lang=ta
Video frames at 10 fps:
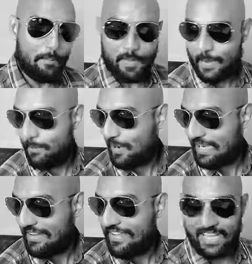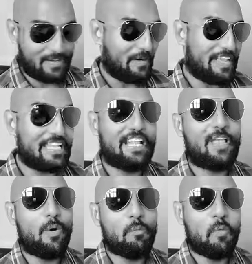இதுல பிற்போக்காவே இருக்கிற
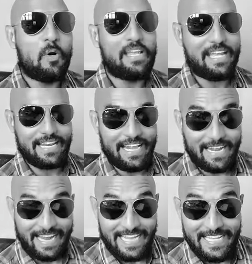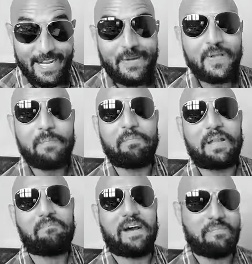எதுலயும் மூழ்கி இருங்க கண்ட நோயை
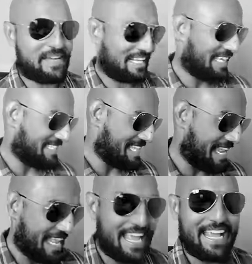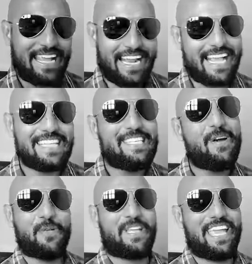பரப்பாம இருந்தா சரி
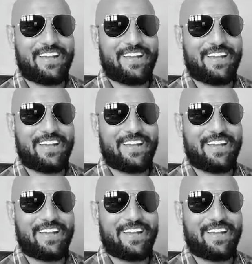கடைசியா ஒண்ணு